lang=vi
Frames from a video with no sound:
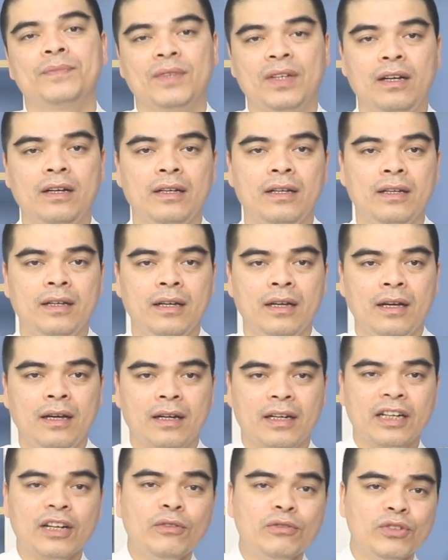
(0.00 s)
đó.
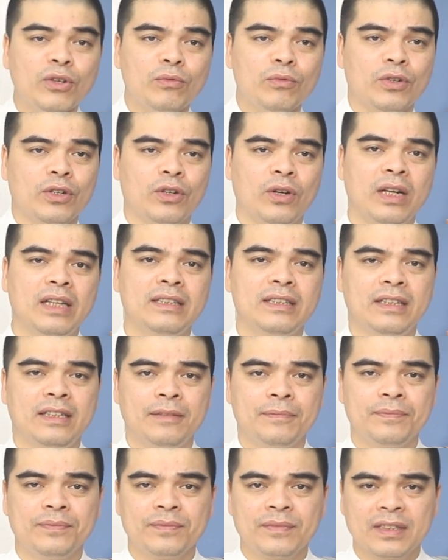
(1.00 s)
Cái công dụng của nó là gì?
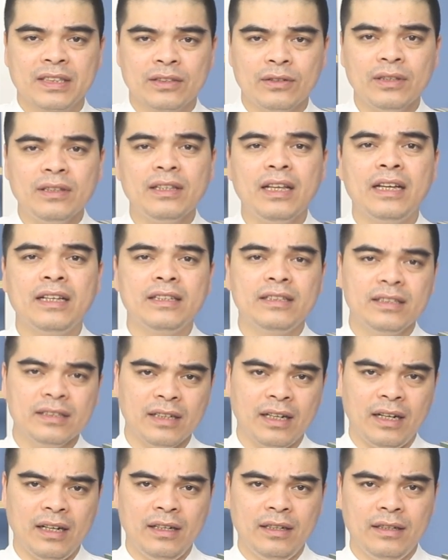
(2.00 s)
Nó tẩy
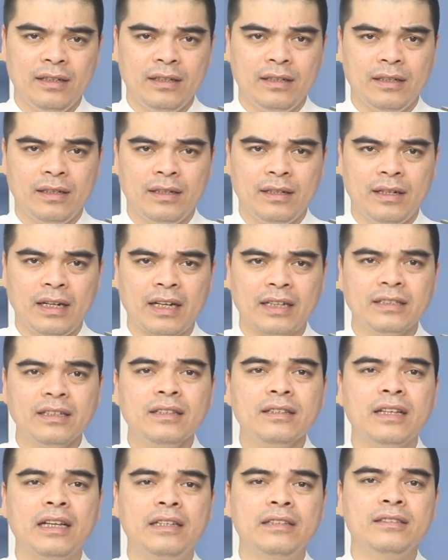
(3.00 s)
rửa, là cái
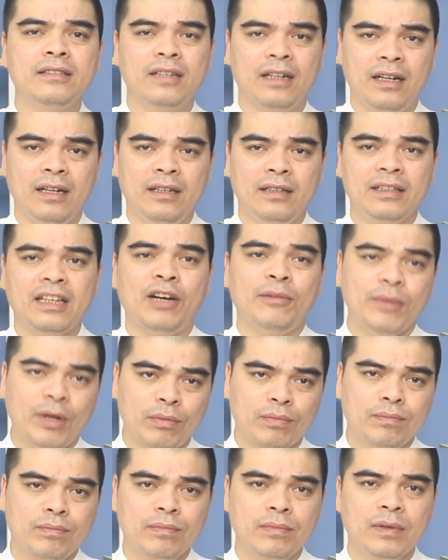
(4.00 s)
chất tẩy rửa thảo
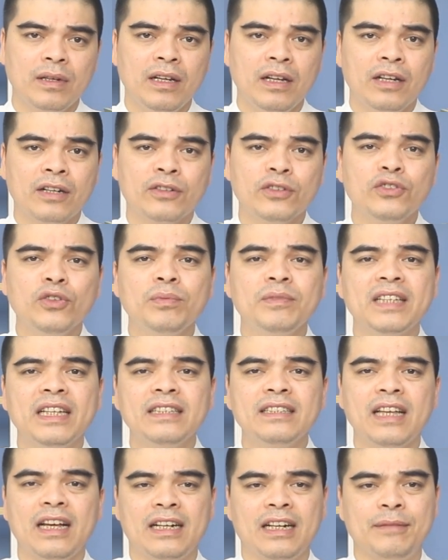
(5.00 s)
mộc, nó giúp
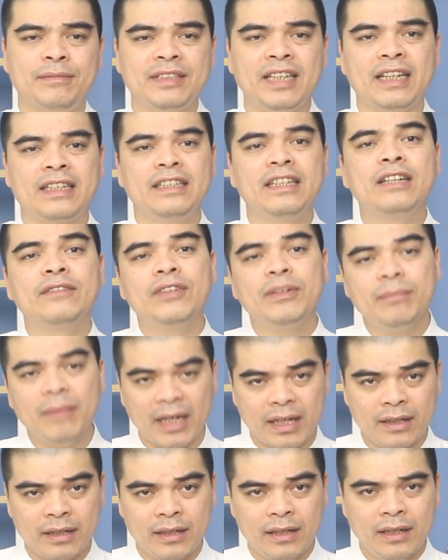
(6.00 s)
dễ dàng làm sạch những cái vết
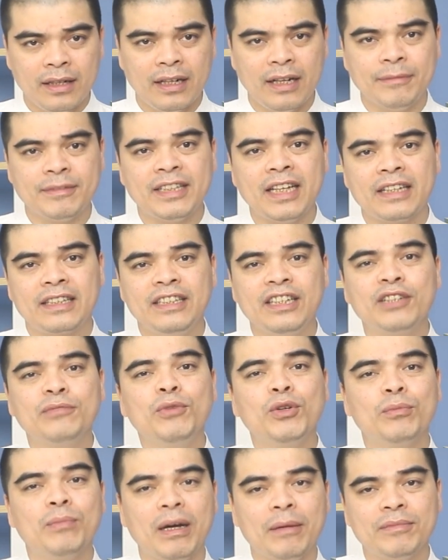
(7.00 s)
bẩn, làm sạch những cái
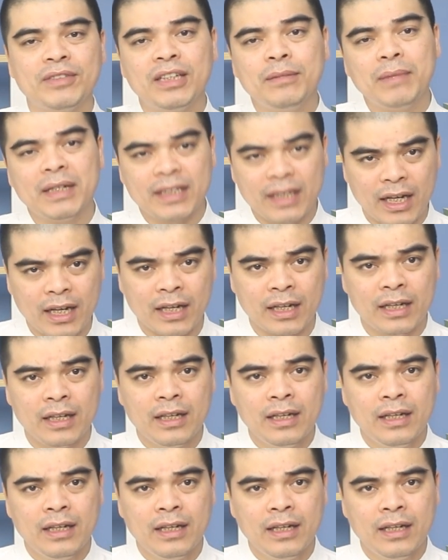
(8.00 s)
bụi bặm trên bàn thờ,